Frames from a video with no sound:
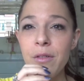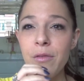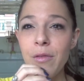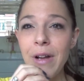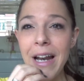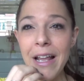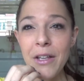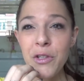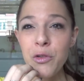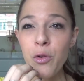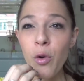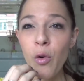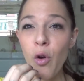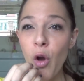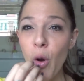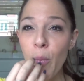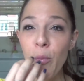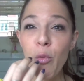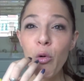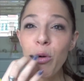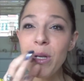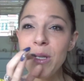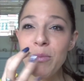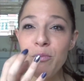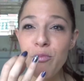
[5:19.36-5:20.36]
voilà, sur leur
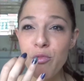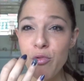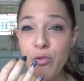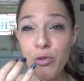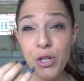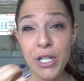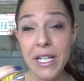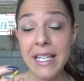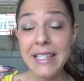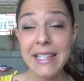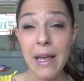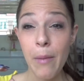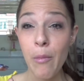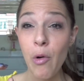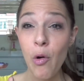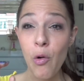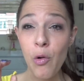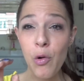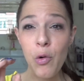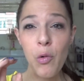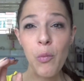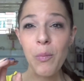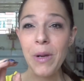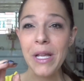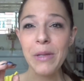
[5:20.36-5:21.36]
bruit de bouche et ça me
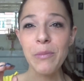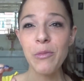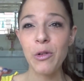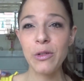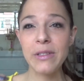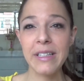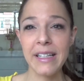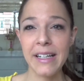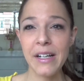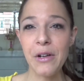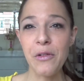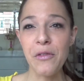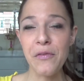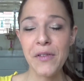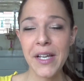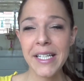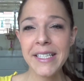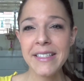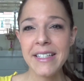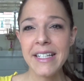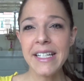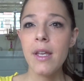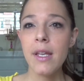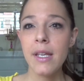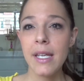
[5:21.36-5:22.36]
rend complètement dingue en
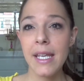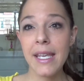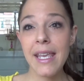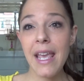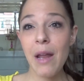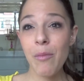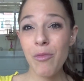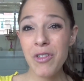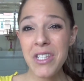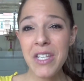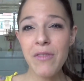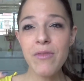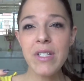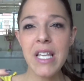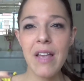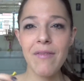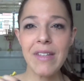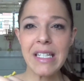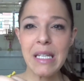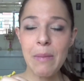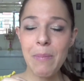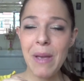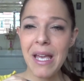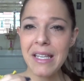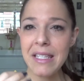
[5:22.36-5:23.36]
fait. Également si vous
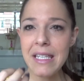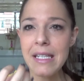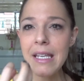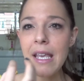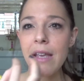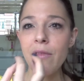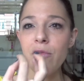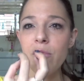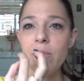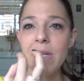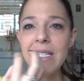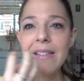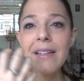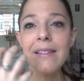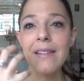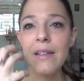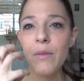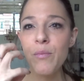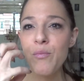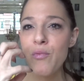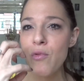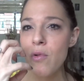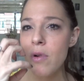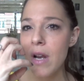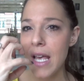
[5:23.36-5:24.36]
avez des piercings et que vous mettez des
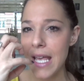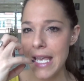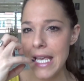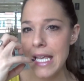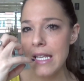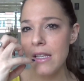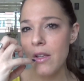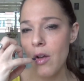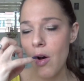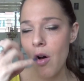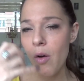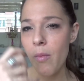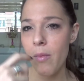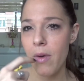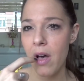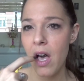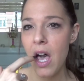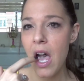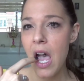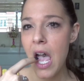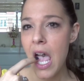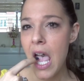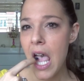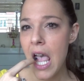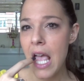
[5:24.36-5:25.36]
boules énormes
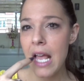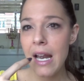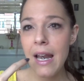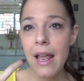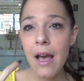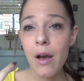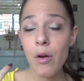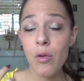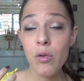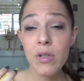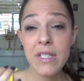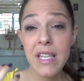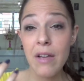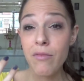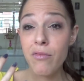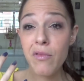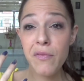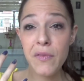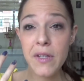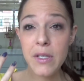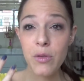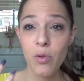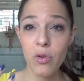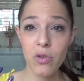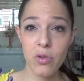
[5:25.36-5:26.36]
là-haut, ça vous
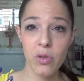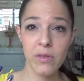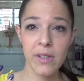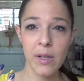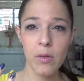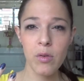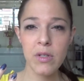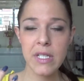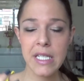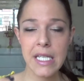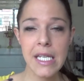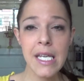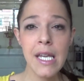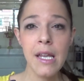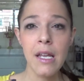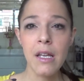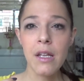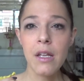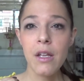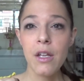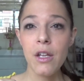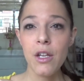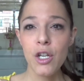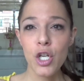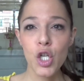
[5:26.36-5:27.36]
fait zozoter aussi.
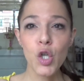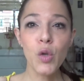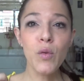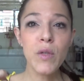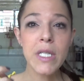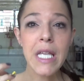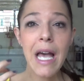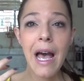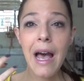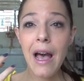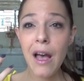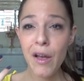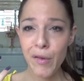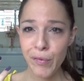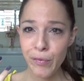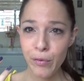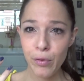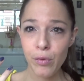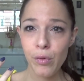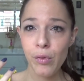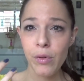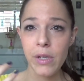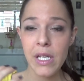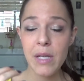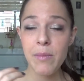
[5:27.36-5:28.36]
Je trouve ça
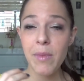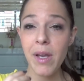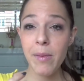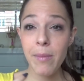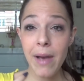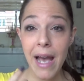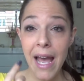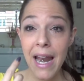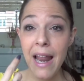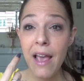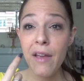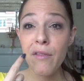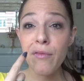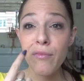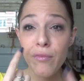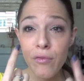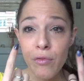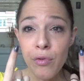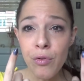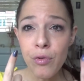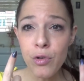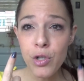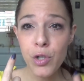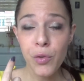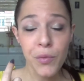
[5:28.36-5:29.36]
affreux et même à la
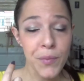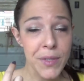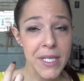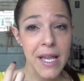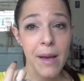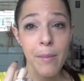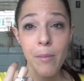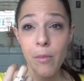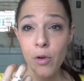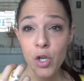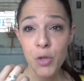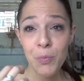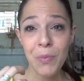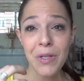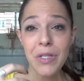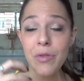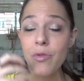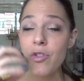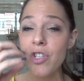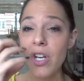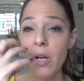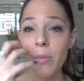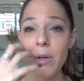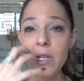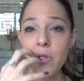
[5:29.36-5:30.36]
vue, je trouve ça moche parce
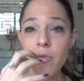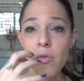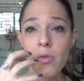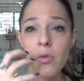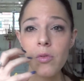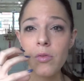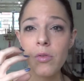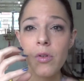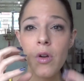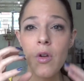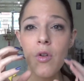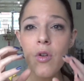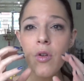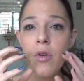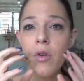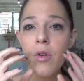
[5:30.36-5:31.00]
que j'ai l'impression qu'on